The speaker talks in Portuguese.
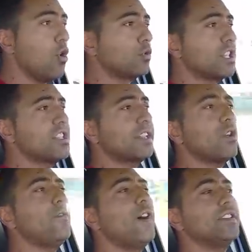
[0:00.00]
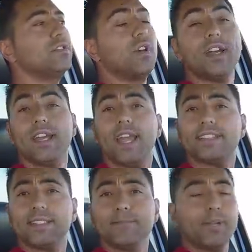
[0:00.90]
O trajeto que eu faço é
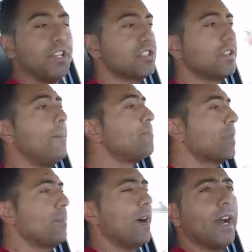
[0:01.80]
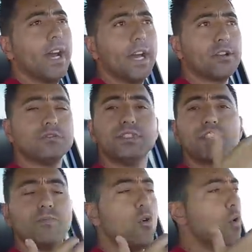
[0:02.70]
sempre este, Barreiro,
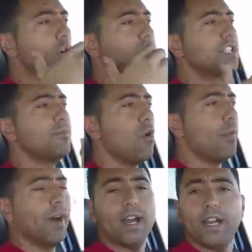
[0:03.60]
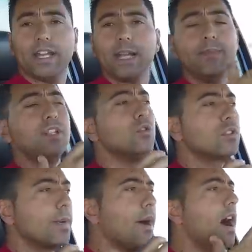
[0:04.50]
Lisboa, Lisboa, Barreira, caminho do
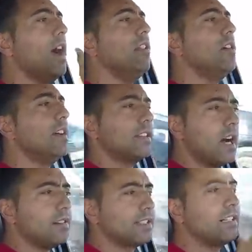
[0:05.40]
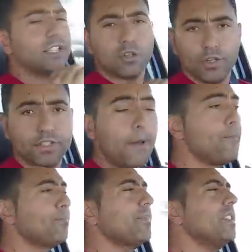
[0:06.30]
trabalho, tal, tal e coisa.
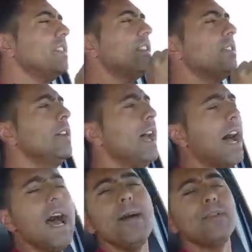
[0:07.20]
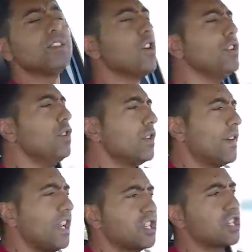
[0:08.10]
Ah, mas ó Iur,
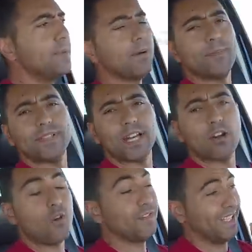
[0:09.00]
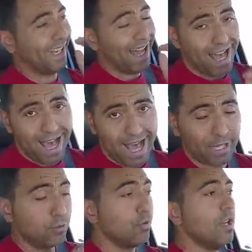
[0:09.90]
vais sempre a pisar ovos errado.